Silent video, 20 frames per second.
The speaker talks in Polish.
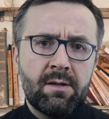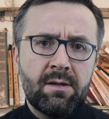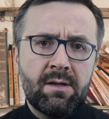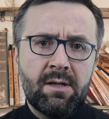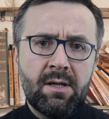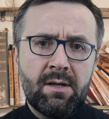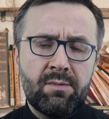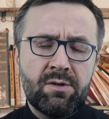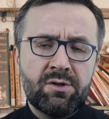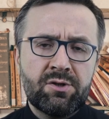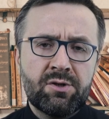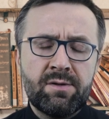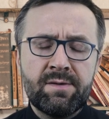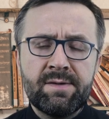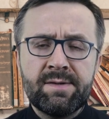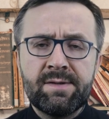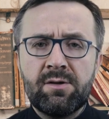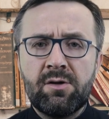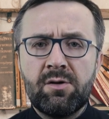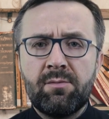na
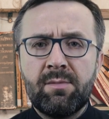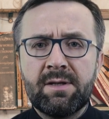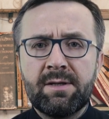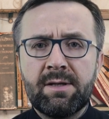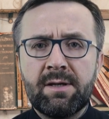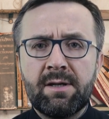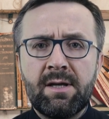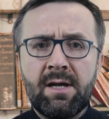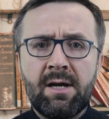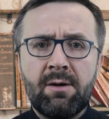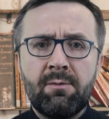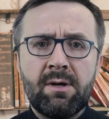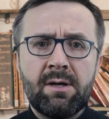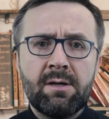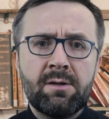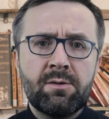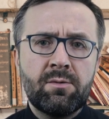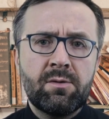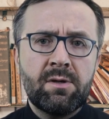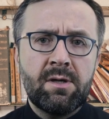bieżąco o
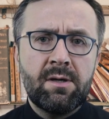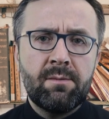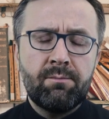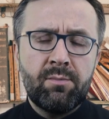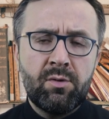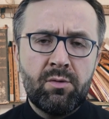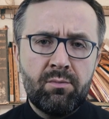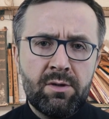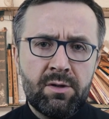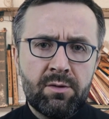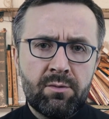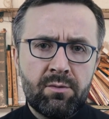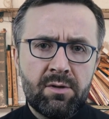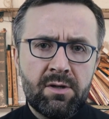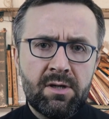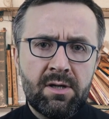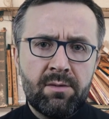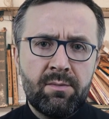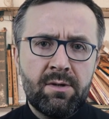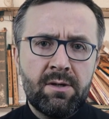materiałach, które
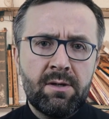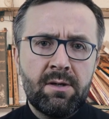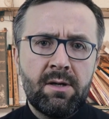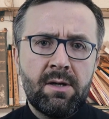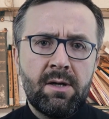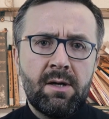publikujemy